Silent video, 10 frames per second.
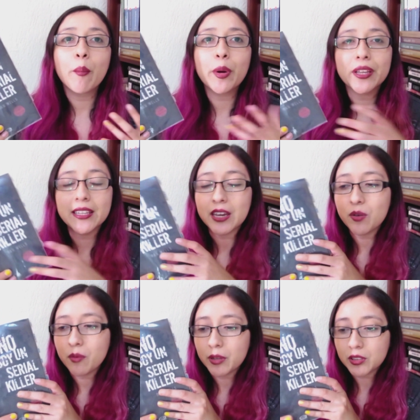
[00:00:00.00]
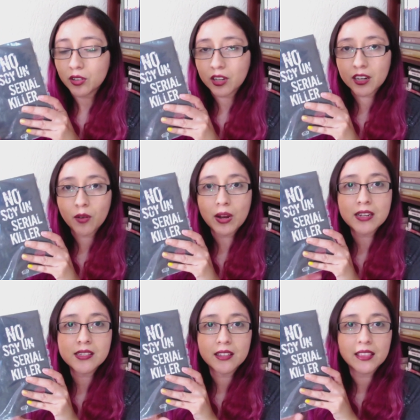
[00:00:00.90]
porque llega un momento que
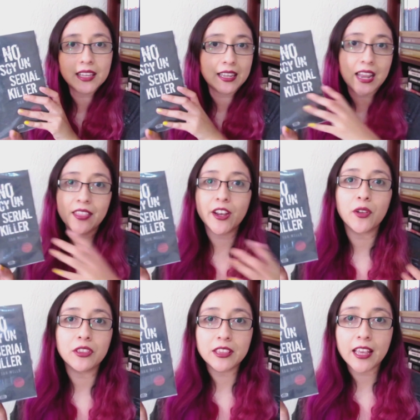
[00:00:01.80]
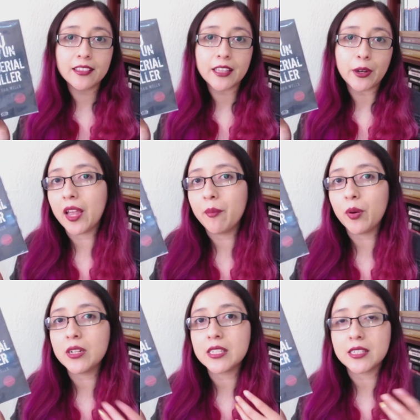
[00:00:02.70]
igual siente que nadie lo entiende. Por
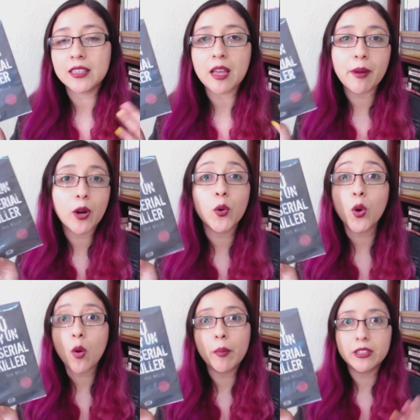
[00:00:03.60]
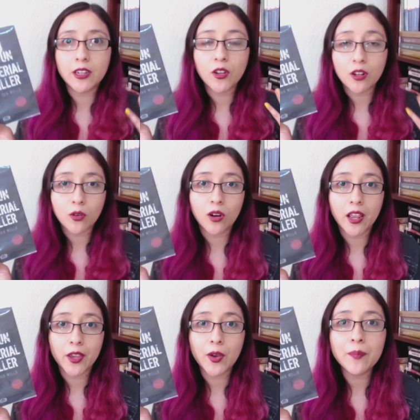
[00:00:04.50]
ejemplo, él se sienta a hablar con un compañero del
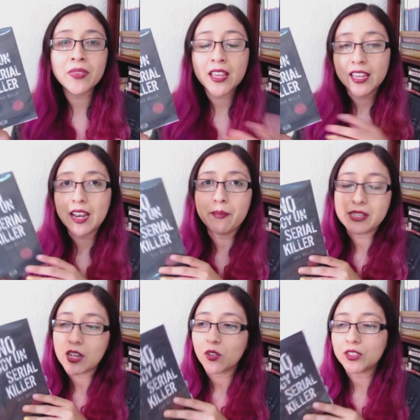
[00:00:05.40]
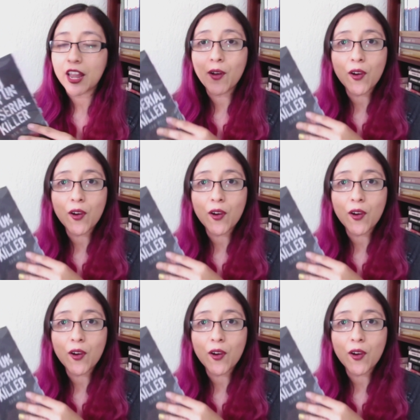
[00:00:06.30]
colegio y le empieza a contar,